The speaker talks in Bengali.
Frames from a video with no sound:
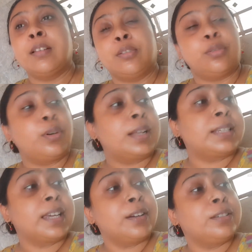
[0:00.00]
তো
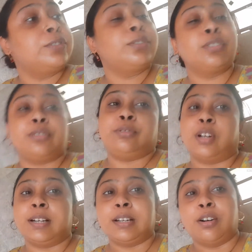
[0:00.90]
আজকে ওই জন্য একটু
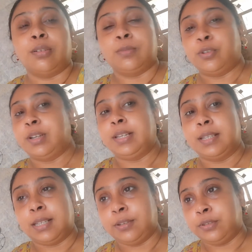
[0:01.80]
জলটা গরম করে নিয়ে
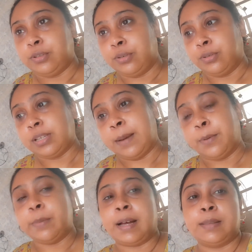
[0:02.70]
যাই ওর জন্য
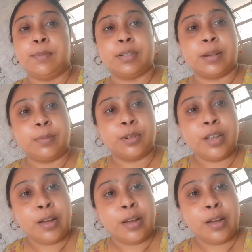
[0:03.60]
তারপর ভাত বসাবো